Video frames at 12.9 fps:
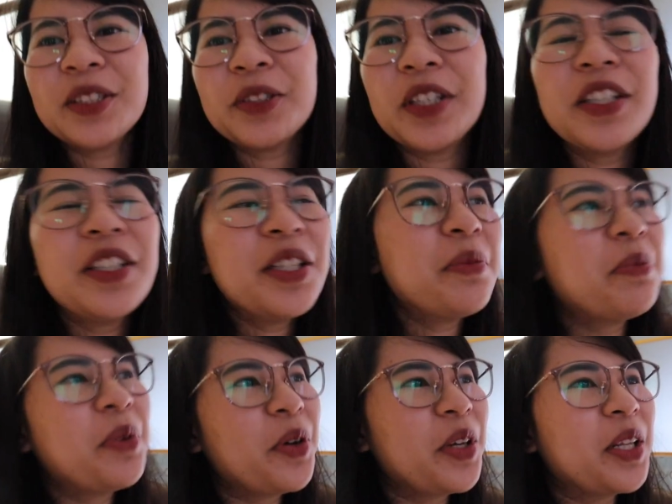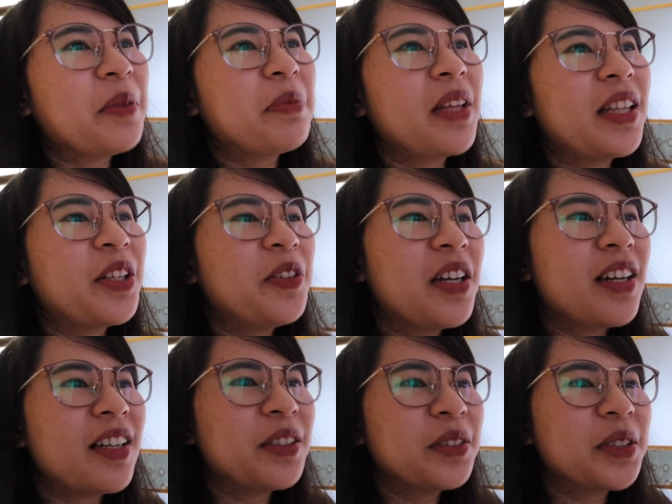So, ayun lang po. In-update ko
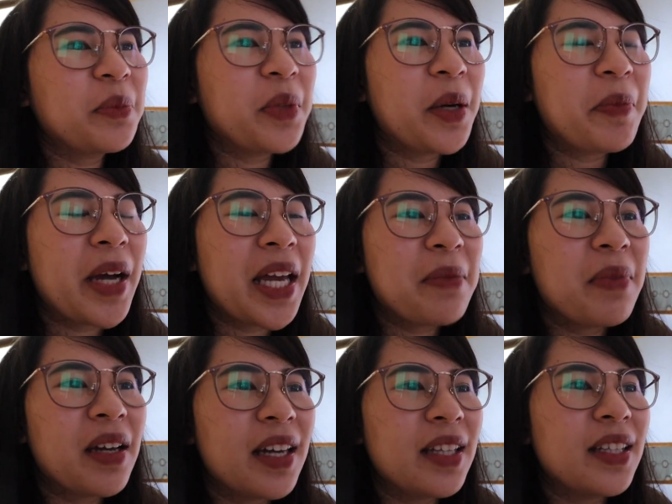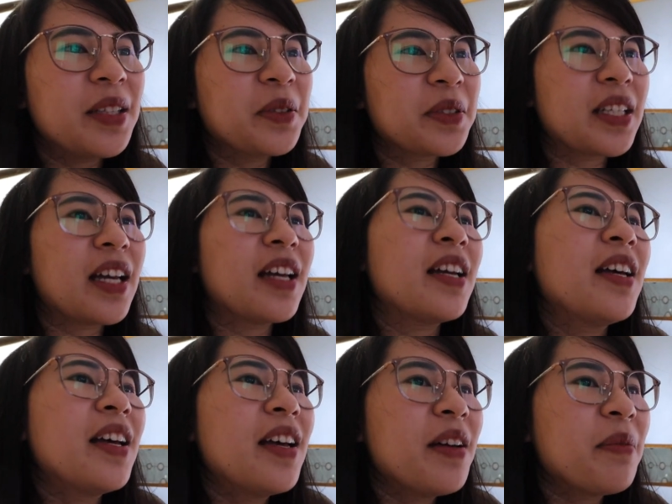lang kayo sa mga bagay-bagay dito sa
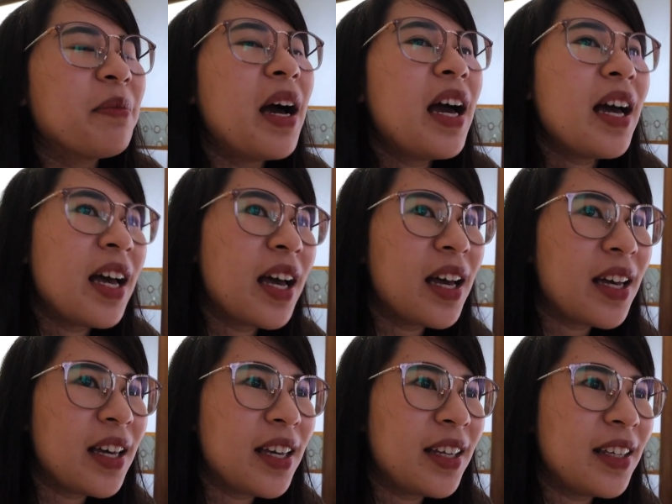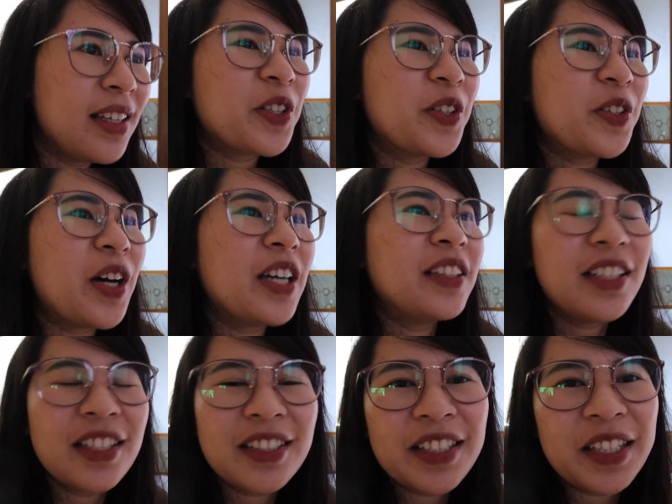bahay. So, at
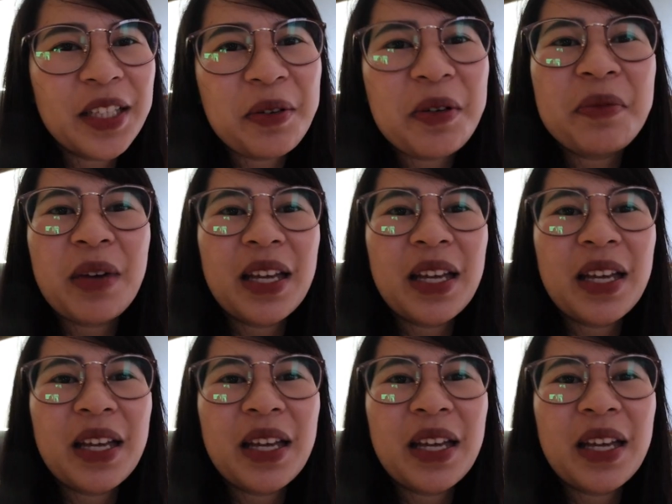least hindi naman